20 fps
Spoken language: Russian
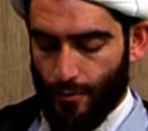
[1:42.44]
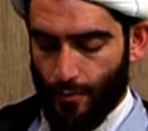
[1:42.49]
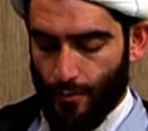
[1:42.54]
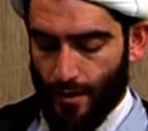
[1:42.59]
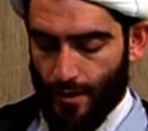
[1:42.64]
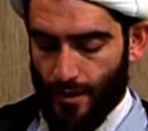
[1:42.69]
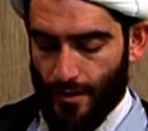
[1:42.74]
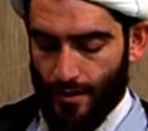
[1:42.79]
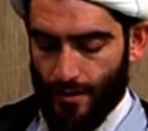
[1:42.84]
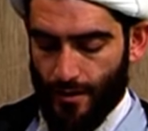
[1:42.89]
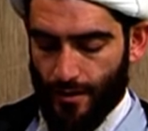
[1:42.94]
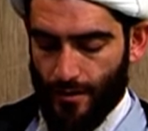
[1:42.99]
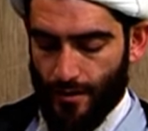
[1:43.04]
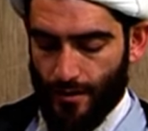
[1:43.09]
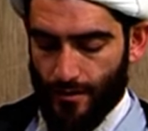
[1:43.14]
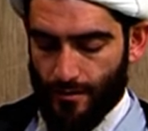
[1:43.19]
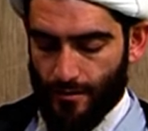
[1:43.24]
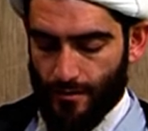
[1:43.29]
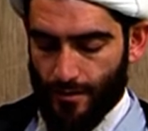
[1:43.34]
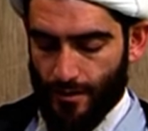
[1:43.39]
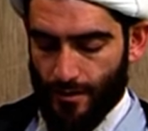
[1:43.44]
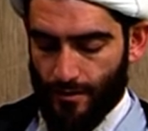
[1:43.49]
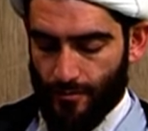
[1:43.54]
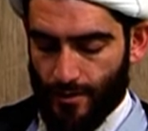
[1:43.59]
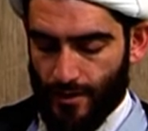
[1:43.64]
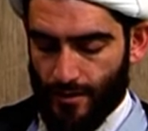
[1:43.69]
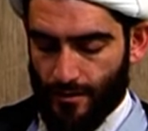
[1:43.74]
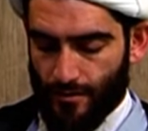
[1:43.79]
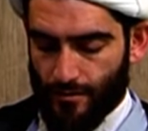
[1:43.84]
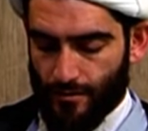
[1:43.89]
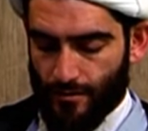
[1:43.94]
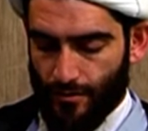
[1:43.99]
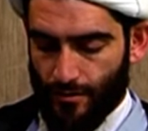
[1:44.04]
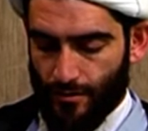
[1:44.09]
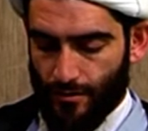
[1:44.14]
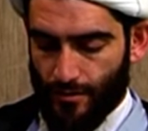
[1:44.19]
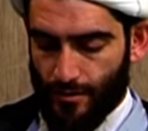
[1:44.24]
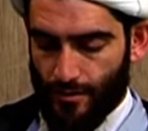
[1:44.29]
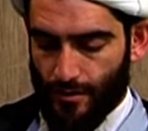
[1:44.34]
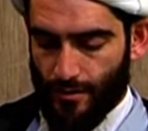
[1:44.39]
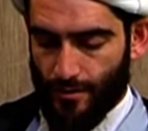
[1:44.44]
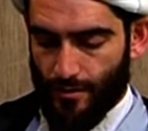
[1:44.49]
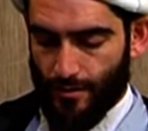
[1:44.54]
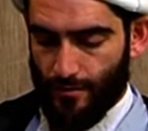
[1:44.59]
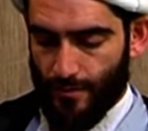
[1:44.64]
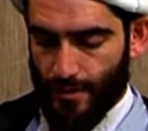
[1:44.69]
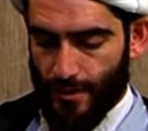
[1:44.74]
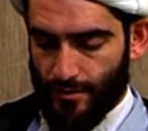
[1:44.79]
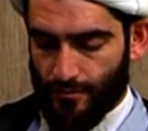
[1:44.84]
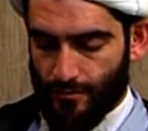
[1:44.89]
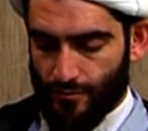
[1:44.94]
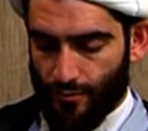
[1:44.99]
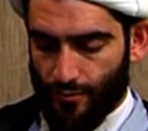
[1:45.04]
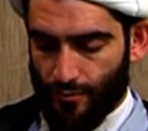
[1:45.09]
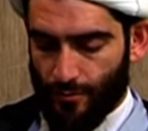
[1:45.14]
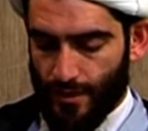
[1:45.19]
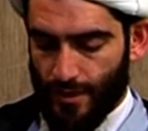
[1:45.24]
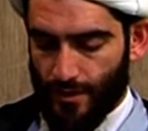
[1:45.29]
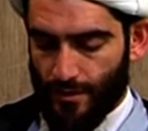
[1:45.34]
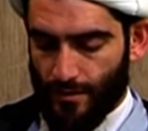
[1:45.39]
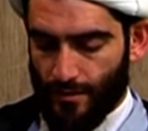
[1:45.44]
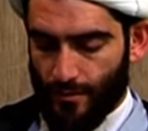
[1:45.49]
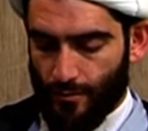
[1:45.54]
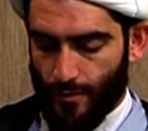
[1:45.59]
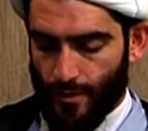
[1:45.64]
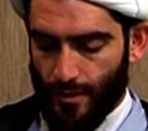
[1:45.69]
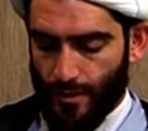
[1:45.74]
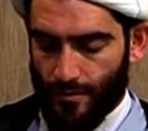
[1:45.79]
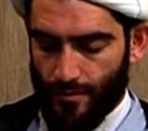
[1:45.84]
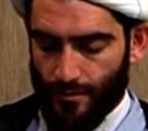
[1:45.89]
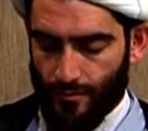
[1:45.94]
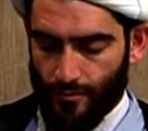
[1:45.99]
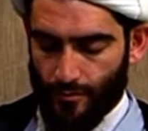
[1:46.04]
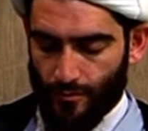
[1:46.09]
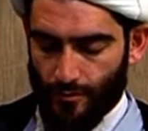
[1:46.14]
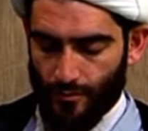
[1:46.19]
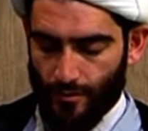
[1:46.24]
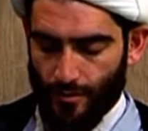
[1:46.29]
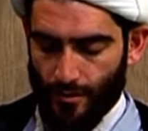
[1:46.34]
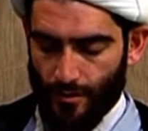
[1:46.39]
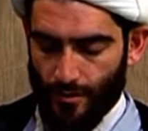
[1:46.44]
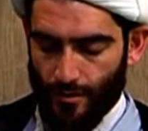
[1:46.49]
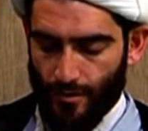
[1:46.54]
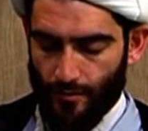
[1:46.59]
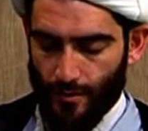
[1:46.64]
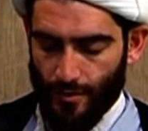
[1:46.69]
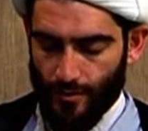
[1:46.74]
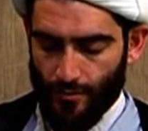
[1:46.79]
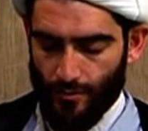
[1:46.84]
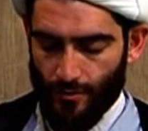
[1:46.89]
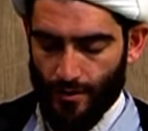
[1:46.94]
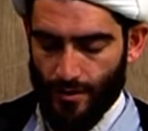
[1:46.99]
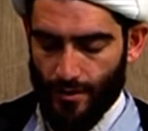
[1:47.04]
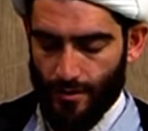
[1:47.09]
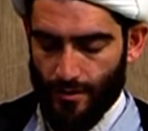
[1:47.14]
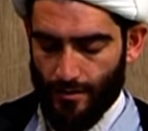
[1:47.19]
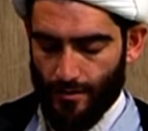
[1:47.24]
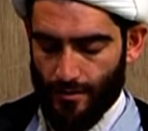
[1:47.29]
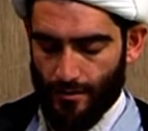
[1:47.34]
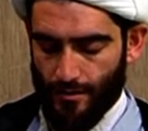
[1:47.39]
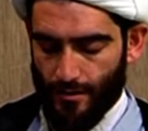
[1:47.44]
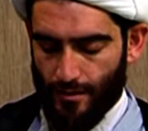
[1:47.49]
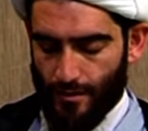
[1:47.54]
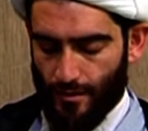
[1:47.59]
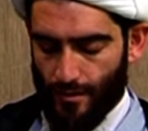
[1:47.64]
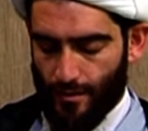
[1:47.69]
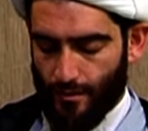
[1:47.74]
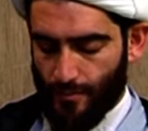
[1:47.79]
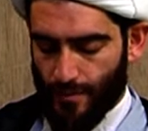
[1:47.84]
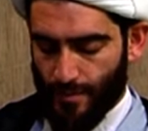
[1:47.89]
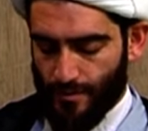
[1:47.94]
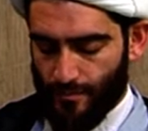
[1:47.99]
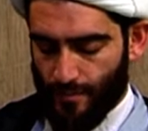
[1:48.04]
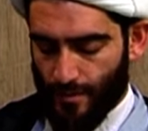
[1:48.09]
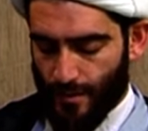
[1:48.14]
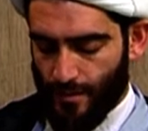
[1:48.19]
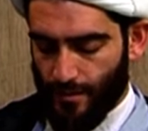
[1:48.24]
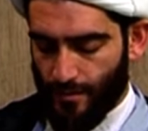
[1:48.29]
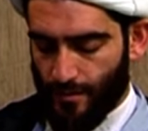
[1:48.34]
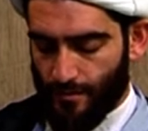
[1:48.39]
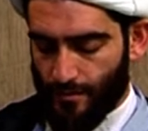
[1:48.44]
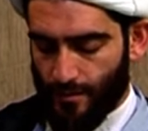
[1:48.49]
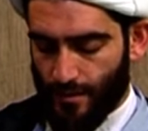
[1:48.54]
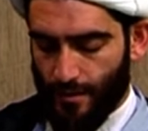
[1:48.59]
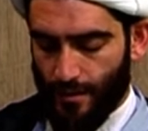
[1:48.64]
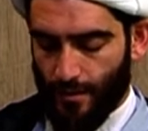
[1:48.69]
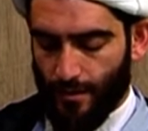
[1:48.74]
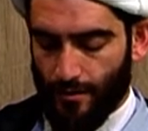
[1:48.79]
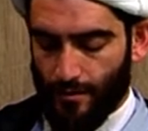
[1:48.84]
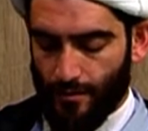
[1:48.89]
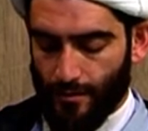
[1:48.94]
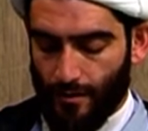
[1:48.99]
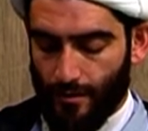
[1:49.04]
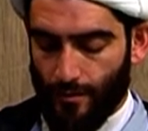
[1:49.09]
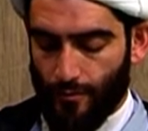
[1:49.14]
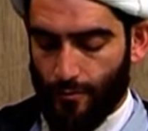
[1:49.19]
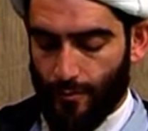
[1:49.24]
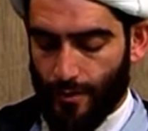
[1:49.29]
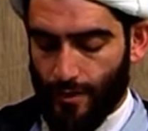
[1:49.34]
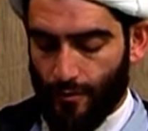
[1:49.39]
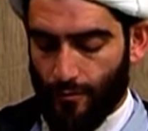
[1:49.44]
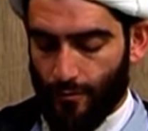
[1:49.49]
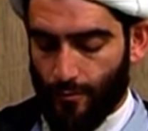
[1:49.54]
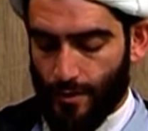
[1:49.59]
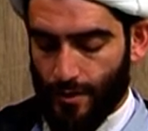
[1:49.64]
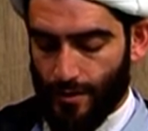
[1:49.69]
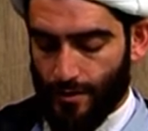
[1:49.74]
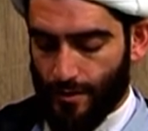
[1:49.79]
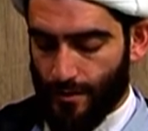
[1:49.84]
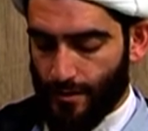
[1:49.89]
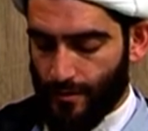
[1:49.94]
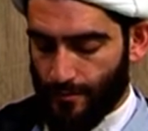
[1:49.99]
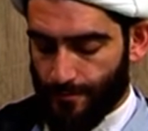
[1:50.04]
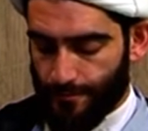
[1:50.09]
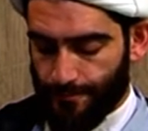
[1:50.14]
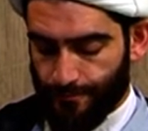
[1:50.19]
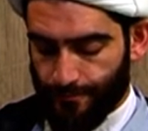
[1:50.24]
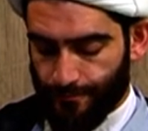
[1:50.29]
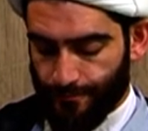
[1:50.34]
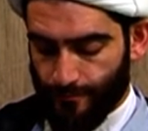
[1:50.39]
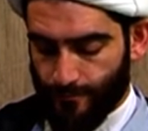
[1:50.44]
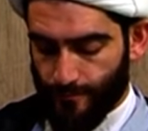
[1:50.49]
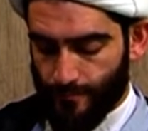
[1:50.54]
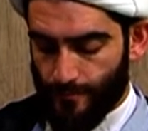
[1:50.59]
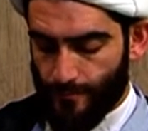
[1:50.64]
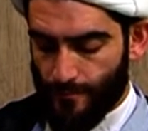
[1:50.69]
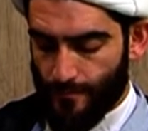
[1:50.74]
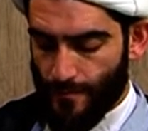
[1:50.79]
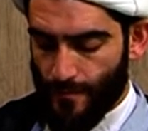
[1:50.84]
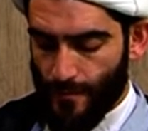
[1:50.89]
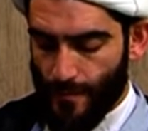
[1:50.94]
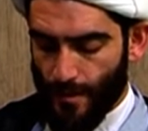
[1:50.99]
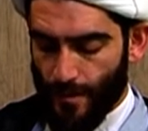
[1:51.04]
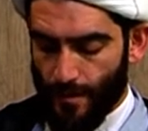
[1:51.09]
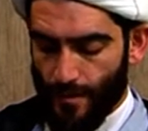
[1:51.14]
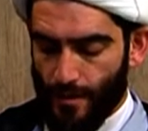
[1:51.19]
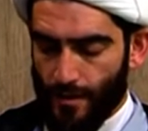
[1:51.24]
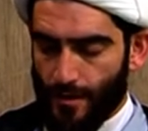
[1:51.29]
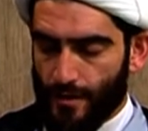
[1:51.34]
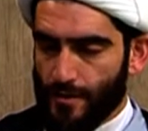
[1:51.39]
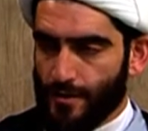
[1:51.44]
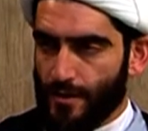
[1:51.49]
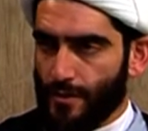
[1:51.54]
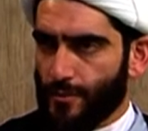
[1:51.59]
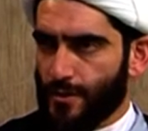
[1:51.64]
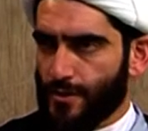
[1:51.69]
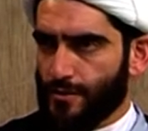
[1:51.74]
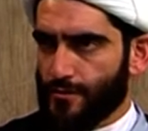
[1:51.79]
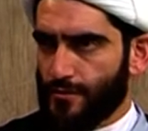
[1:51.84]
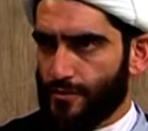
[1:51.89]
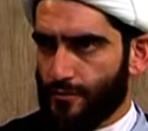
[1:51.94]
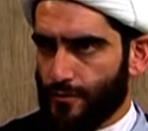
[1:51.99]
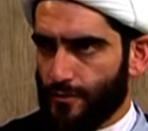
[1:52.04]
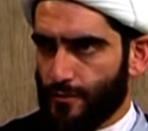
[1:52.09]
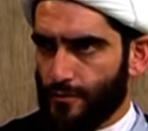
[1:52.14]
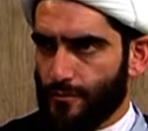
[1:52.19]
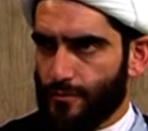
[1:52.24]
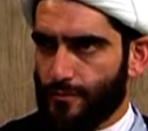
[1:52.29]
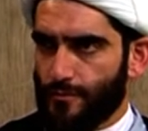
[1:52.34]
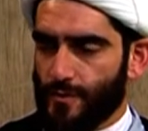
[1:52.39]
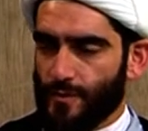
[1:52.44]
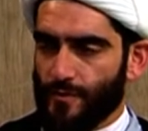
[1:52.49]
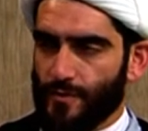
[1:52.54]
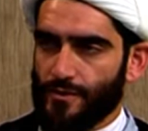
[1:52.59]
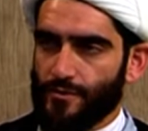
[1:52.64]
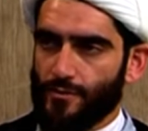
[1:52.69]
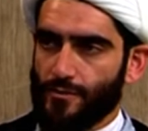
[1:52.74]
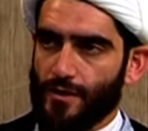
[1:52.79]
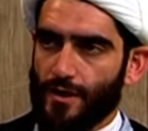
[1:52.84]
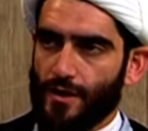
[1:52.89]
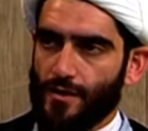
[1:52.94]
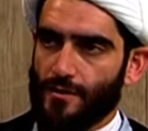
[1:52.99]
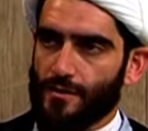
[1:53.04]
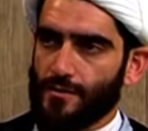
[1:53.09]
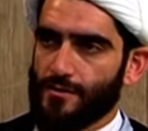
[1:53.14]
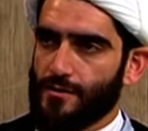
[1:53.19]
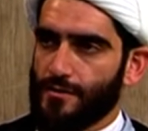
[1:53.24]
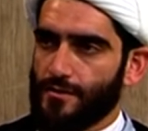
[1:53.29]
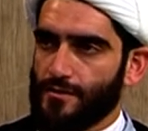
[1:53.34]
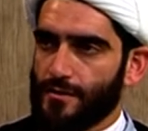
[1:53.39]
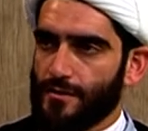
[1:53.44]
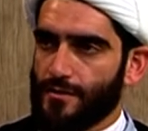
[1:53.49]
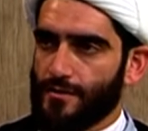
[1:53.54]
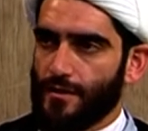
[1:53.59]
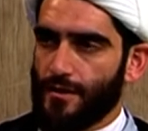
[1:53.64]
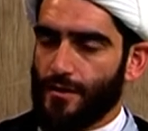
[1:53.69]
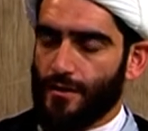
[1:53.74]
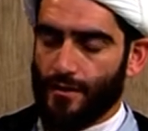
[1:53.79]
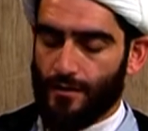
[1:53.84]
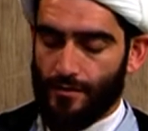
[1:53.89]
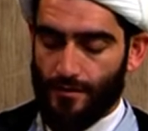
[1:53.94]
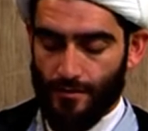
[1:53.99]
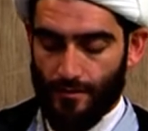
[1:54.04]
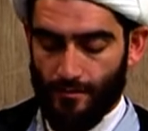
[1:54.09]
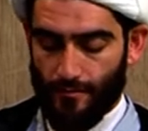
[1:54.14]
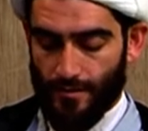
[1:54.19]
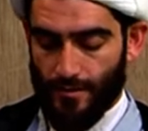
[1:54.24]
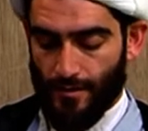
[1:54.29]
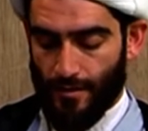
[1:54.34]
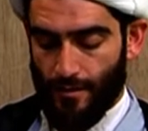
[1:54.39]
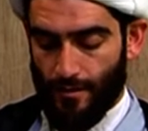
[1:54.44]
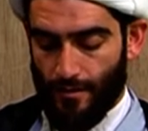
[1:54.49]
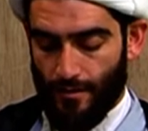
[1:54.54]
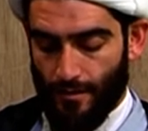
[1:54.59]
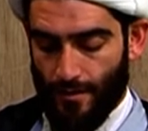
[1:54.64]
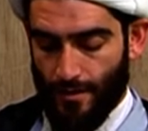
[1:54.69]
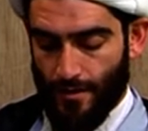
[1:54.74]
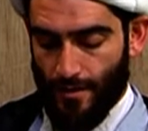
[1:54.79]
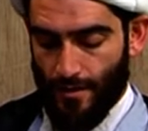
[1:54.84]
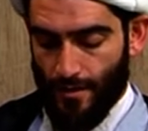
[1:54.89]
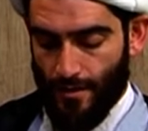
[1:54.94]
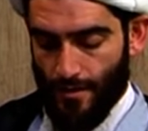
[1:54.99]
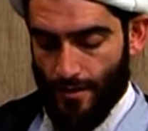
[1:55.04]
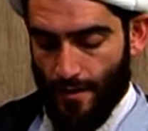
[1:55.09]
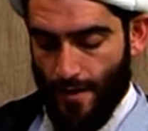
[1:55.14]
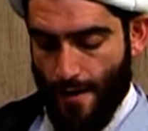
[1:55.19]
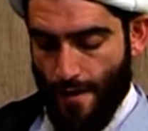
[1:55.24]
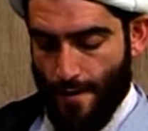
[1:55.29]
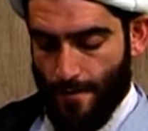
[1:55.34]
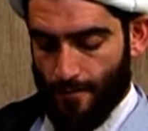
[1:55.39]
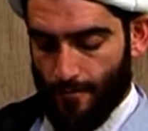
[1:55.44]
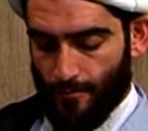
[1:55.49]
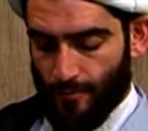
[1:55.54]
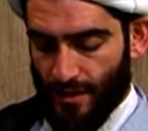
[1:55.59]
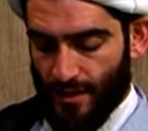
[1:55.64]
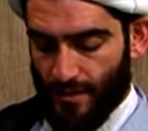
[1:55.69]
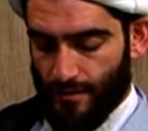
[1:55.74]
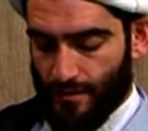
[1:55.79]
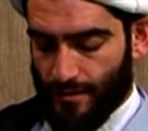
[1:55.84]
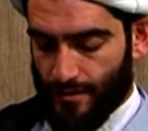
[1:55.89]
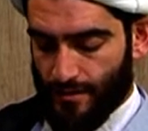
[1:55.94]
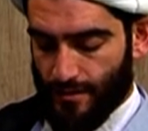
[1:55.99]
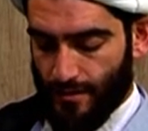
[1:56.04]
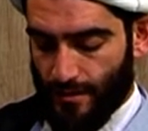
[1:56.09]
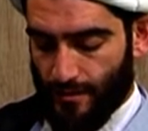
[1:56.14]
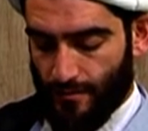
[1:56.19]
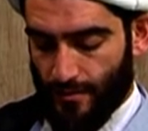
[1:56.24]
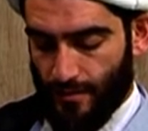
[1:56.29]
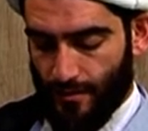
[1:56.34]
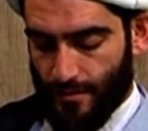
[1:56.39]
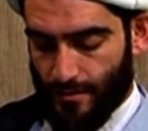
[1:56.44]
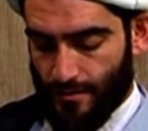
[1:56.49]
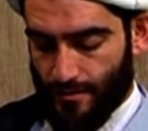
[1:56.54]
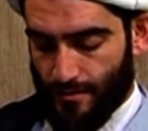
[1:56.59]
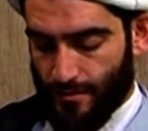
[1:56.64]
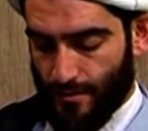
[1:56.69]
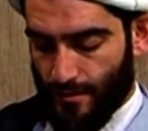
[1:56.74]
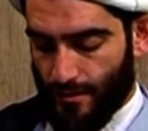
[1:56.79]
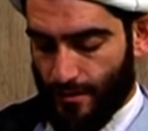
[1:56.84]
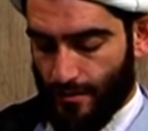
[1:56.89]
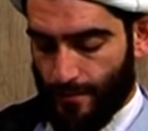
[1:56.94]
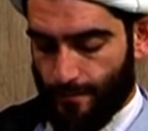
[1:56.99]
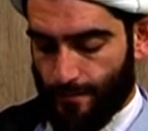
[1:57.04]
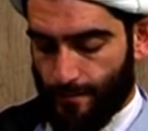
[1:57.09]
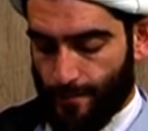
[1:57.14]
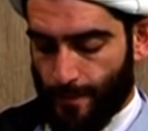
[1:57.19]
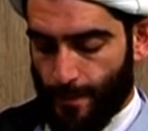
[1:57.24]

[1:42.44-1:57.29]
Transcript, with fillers: وعلى آله الطيبين الطاهرين المأسومين ولعنة الدائمة على آدائهم أجمعين إلى قيوم يوم الدين Я прежде всего приветствую дорогих телезрителей Хади ТВ-3. Мы остановились на